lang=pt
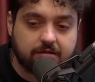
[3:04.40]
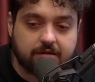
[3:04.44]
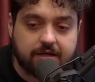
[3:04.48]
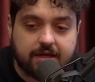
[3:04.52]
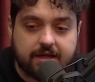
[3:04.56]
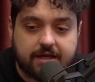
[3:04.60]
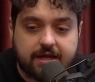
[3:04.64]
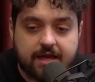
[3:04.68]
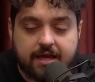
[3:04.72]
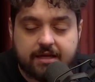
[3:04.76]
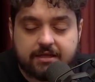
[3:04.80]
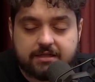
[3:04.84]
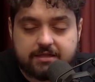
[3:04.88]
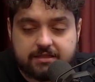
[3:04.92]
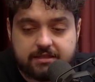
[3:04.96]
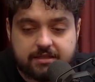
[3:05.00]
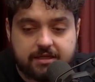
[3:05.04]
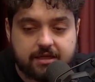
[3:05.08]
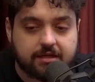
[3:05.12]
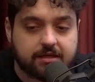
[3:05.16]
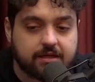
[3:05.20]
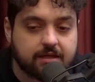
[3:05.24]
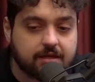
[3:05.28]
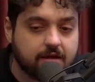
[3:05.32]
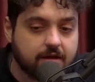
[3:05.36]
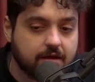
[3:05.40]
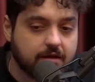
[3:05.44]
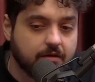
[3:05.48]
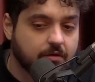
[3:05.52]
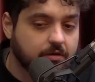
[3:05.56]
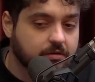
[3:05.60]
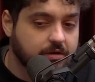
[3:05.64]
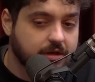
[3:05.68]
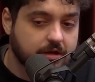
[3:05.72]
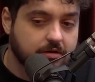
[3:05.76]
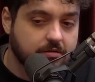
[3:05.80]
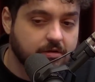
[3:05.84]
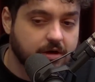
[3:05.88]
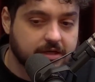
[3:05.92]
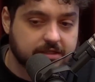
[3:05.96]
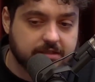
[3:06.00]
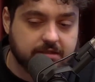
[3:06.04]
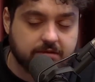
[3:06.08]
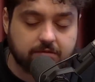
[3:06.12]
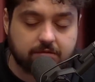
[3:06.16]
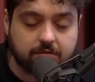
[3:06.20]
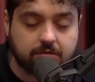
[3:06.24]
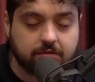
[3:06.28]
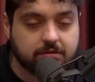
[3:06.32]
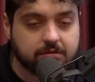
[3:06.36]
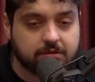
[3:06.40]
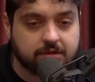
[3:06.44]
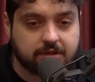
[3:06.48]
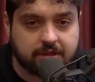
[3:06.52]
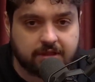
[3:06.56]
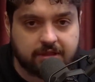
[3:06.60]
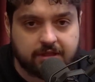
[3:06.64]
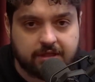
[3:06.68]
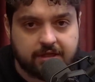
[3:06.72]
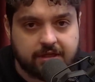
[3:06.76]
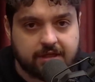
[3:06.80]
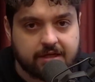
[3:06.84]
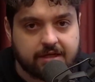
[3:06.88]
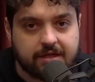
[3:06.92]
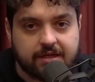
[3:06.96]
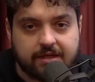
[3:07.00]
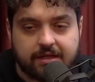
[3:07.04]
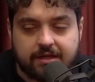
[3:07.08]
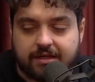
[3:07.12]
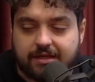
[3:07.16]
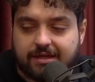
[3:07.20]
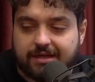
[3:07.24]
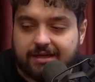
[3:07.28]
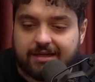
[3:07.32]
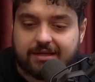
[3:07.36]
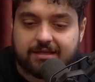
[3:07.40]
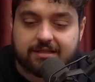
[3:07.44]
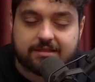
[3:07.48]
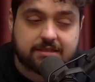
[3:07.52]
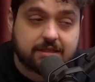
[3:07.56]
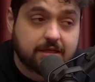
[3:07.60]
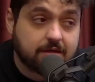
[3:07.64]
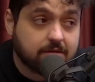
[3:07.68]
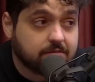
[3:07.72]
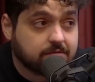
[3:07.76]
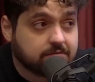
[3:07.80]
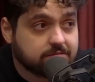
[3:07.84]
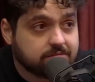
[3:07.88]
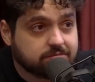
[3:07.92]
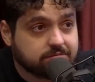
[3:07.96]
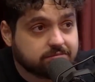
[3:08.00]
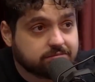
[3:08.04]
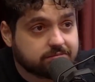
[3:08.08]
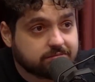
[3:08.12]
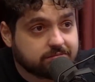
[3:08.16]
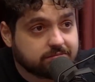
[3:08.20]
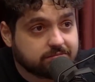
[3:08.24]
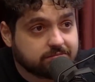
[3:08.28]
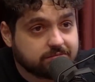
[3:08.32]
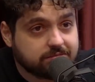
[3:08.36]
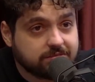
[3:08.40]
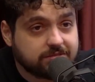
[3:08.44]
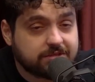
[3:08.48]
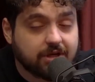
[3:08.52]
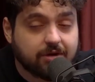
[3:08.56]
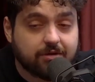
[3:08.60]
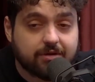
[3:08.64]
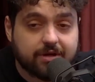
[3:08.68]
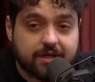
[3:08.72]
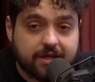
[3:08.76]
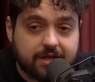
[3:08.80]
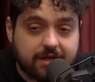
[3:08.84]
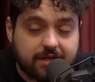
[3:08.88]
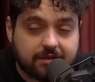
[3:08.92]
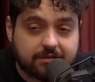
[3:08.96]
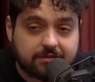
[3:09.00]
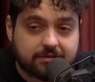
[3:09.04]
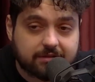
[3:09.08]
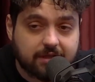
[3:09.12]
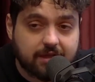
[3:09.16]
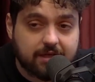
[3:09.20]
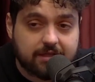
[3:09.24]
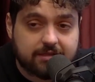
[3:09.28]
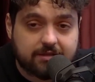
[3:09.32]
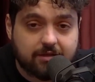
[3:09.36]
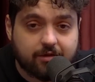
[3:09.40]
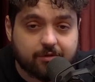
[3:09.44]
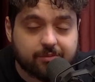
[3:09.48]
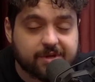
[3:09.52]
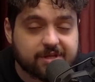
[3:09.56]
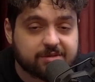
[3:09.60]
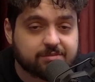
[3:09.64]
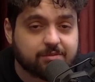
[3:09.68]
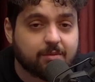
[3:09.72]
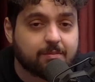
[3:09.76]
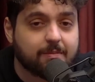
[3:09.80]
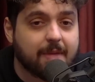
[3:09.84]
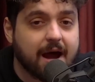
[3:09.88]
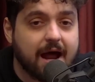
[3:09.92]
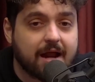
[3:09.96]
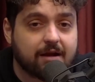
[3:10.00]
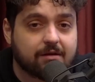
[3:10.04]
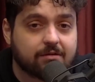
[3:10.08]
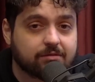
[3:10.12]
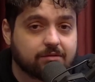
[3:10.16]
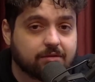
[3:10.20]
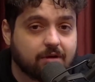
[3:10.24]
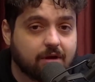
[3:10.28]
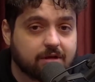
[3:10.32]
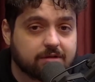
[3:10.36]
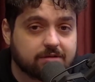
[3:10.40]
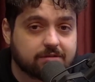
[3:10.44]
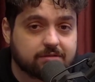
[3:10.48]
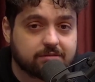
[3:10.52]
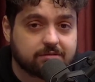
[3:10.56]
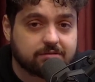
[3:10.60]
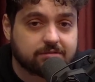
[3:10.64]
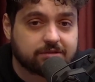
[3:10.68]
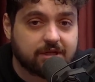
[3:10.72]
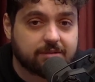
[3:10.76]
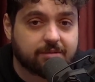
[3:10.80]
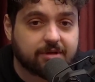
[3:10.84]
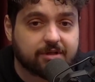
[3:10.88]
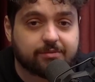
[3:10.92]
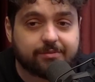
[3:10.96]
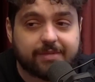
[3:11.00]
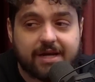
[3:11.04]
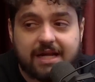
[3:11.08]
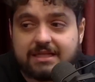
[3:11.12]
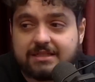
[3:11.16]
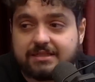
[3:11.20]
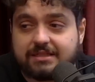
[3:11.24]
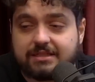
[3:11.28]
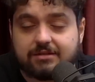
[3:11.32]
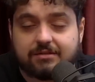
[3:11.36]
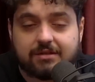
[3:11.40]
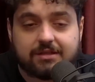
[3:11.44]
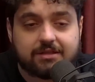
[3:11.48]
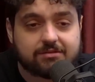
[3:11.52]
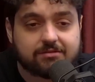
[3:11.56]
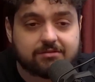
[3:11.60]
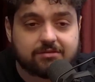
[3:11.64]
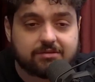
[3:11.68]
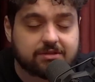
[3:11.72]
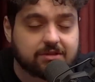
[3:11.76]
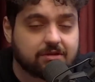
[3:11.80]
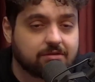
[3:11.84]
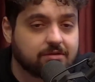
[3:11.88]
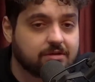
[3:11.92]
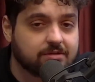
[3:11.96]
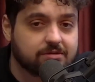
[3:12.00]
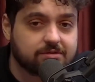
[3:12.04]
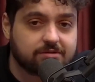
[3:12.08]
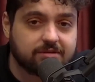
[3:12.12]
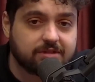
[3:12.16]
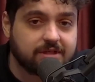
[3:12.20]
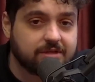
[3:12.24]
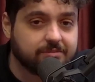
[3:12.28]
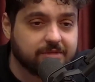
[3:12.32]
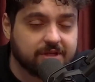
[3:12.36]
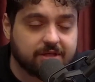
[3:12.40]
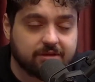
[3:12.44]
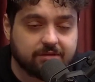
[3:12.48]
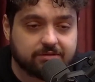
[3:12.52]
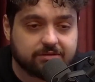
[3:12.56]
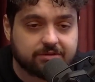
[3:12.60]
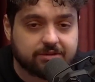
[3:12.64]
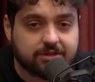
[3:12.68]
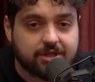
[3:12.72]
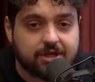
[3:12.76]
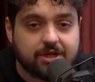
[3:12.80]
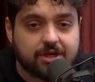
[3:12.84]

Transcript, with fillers: nem quem é de esquerda ou que gosta do Lula. Eles são, em teoria, eles estão no mesmo barco nosso, chamado Brasil. Eles não são nossos inimigos.